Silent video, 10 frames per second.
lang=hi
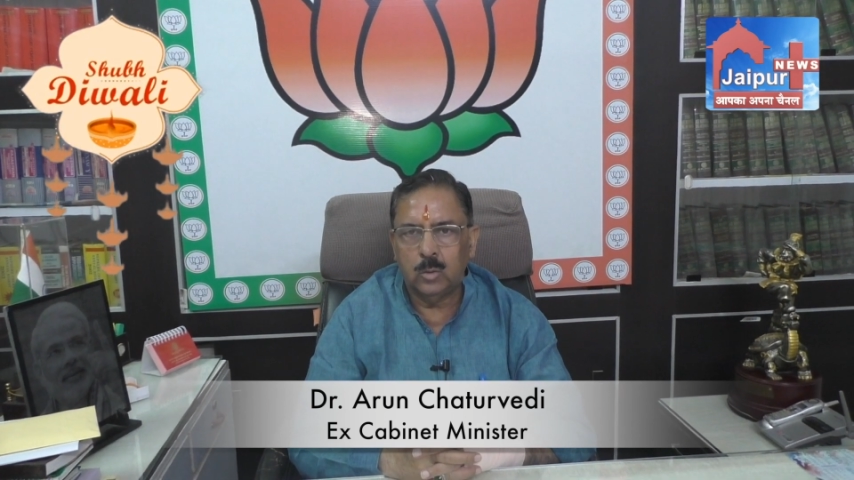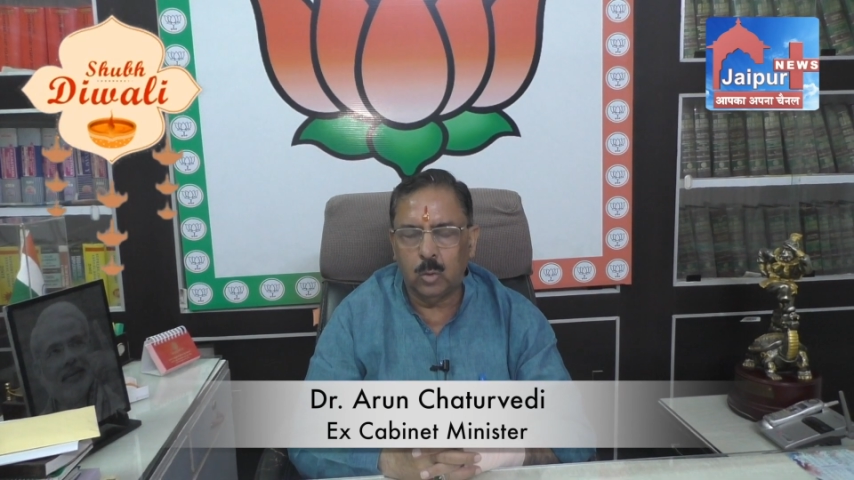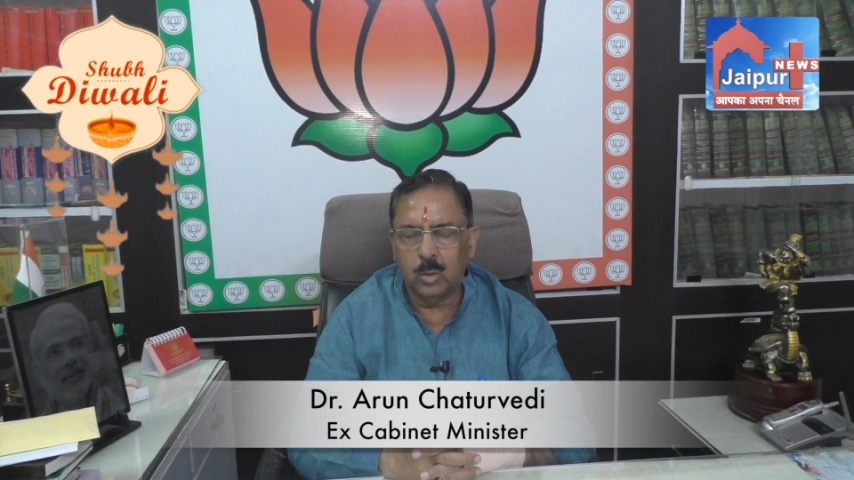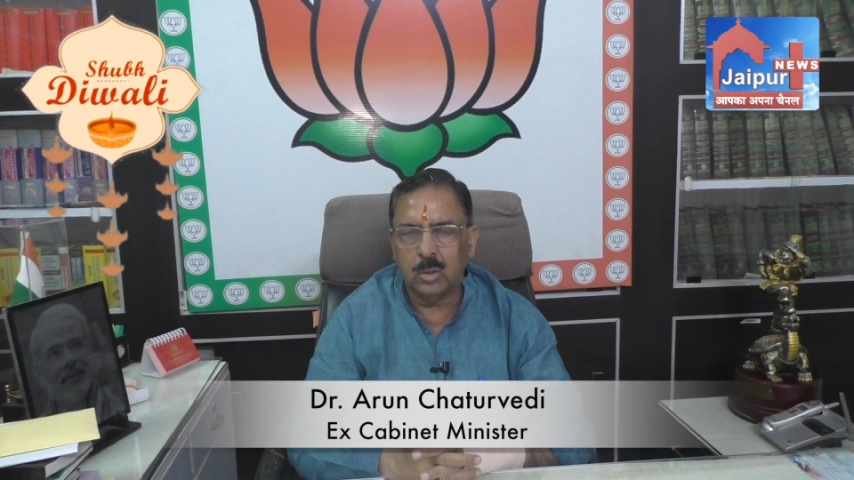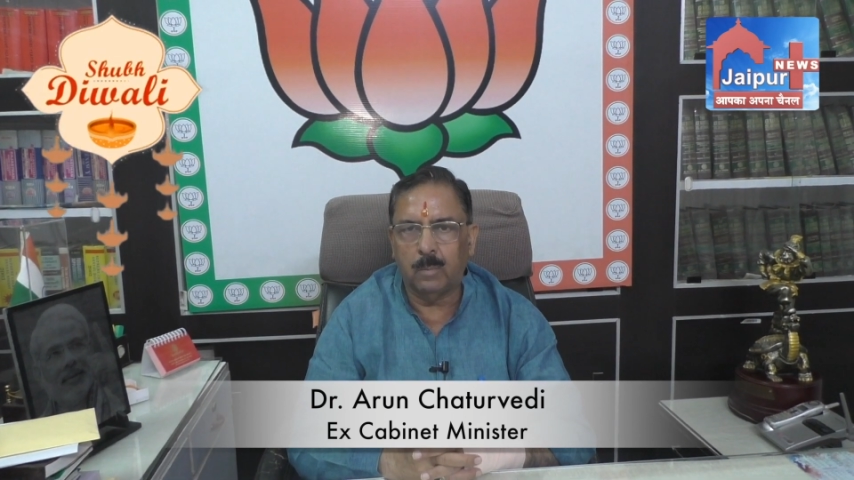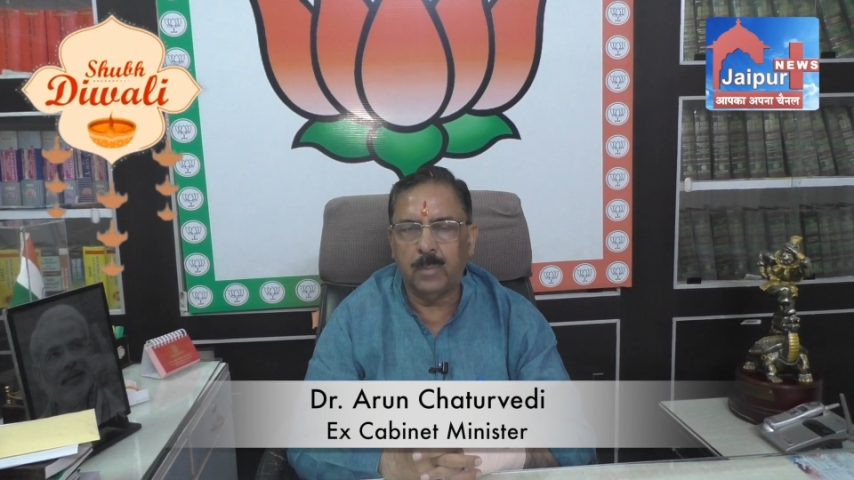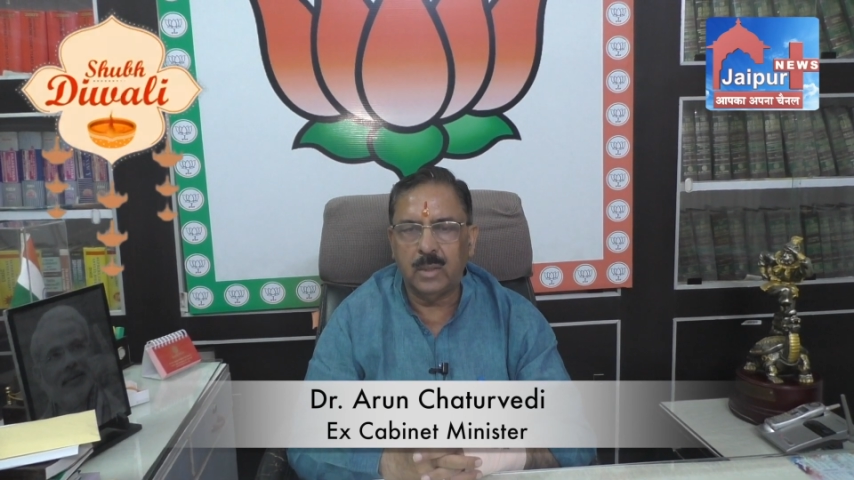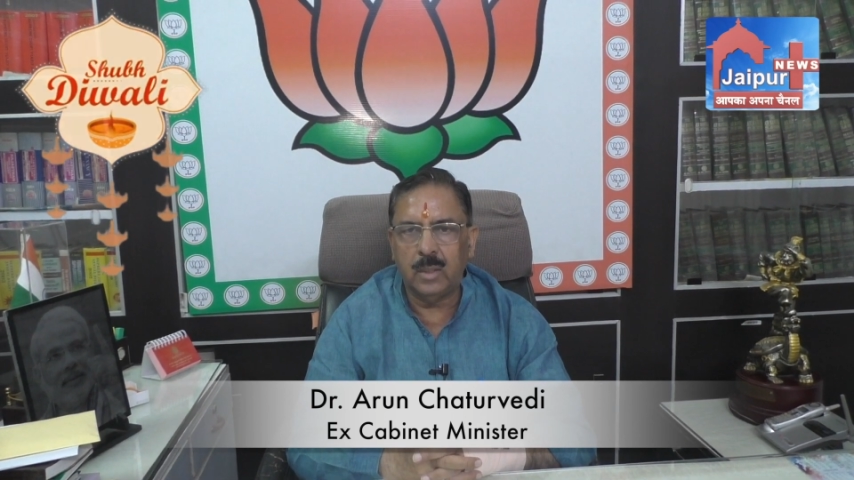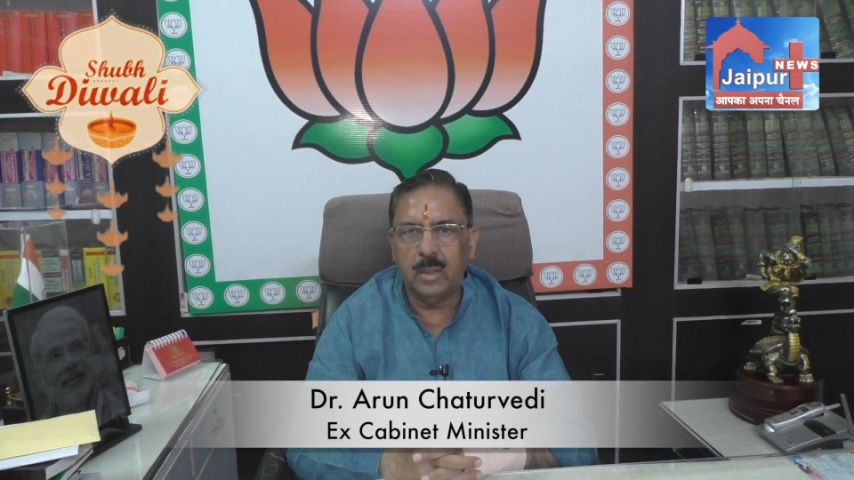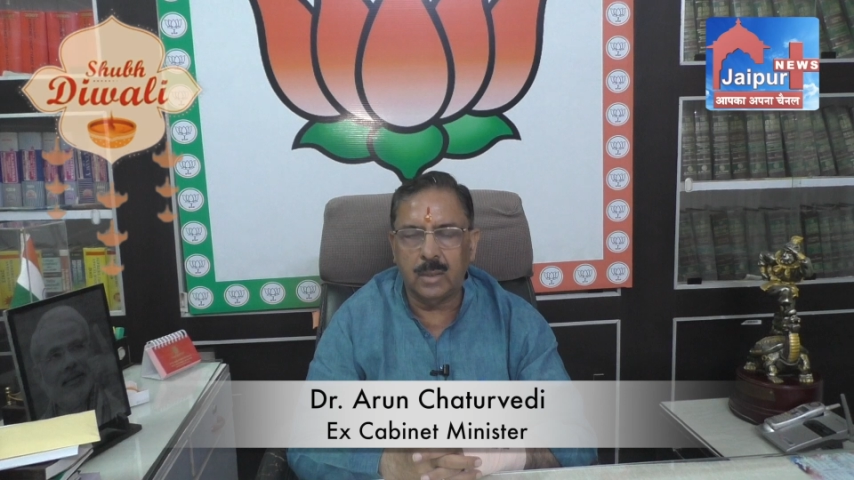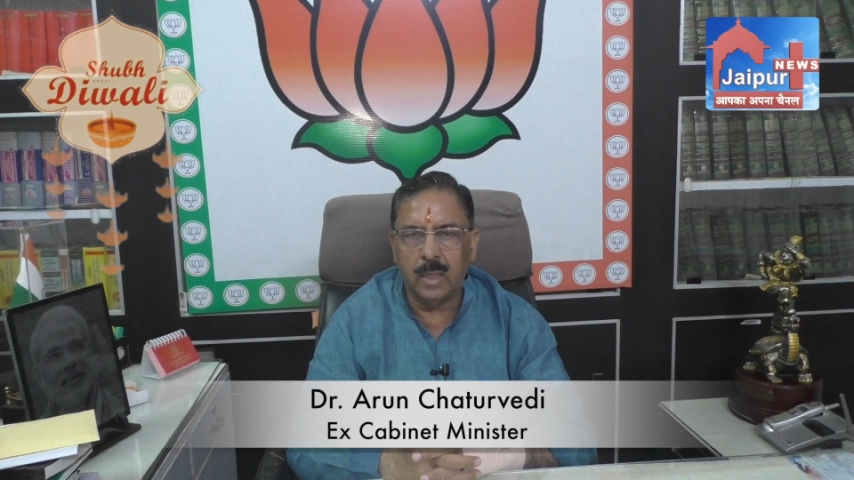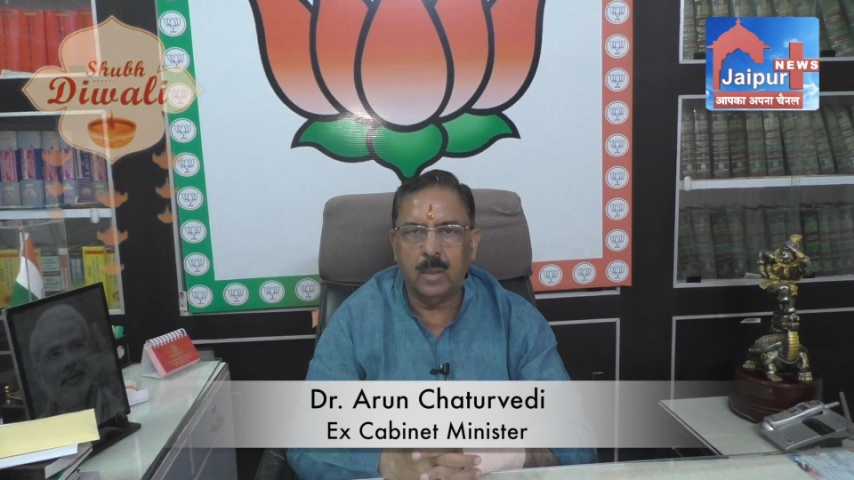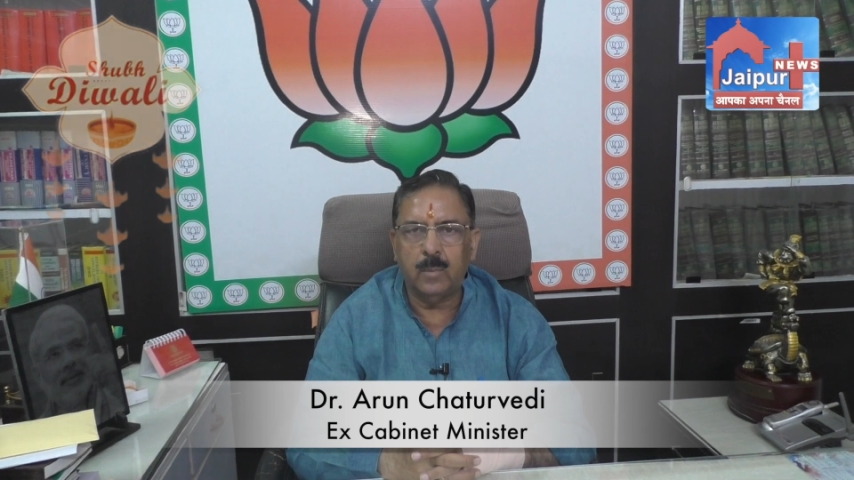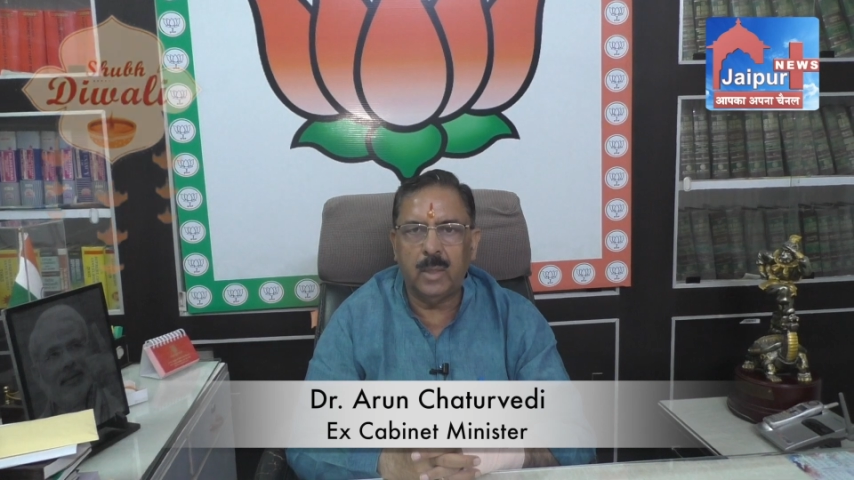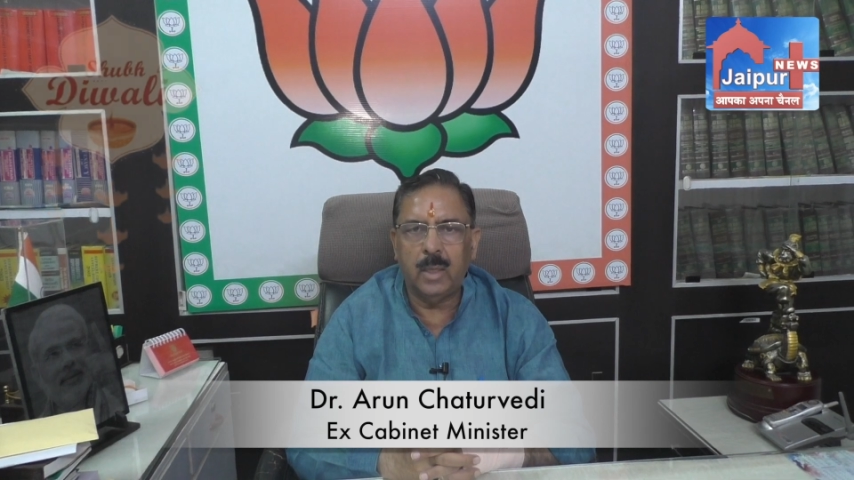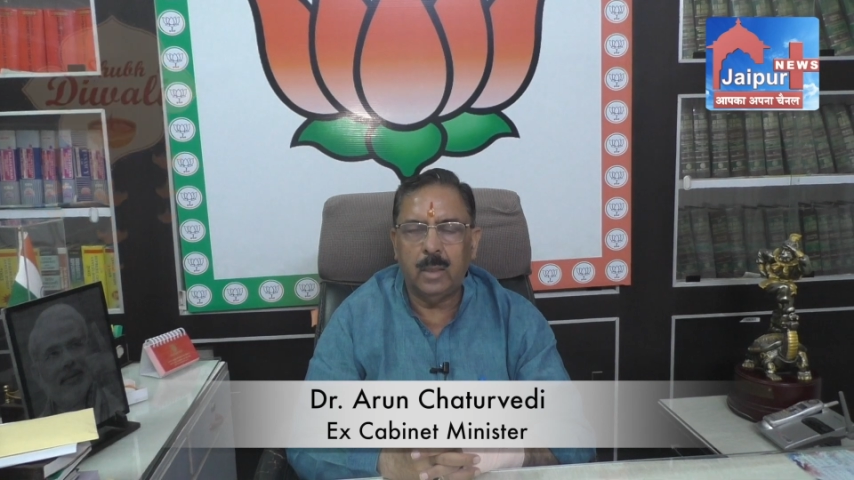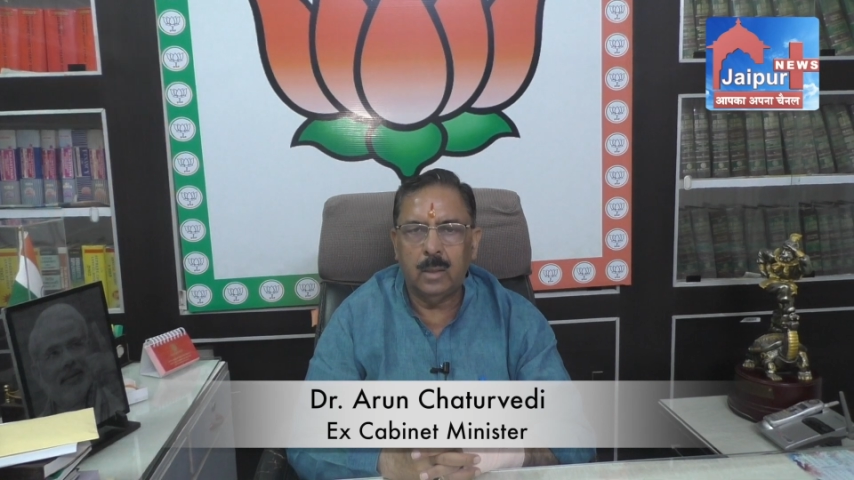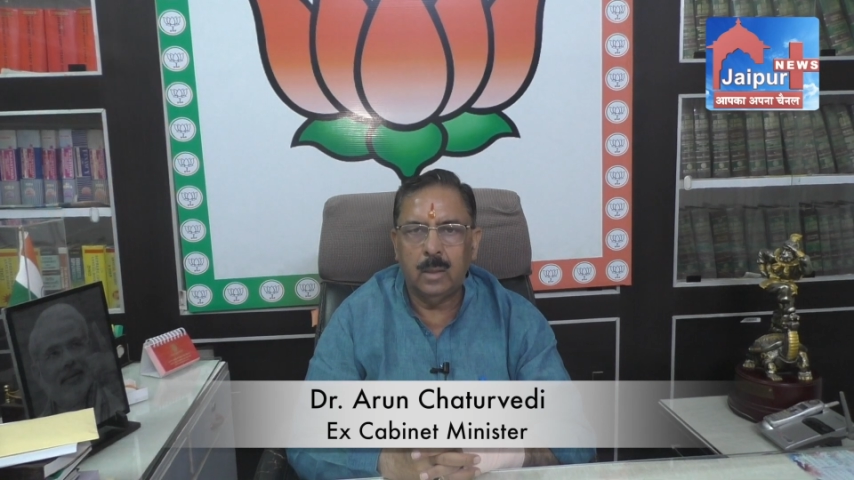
सुख संपत्ति का दायक बने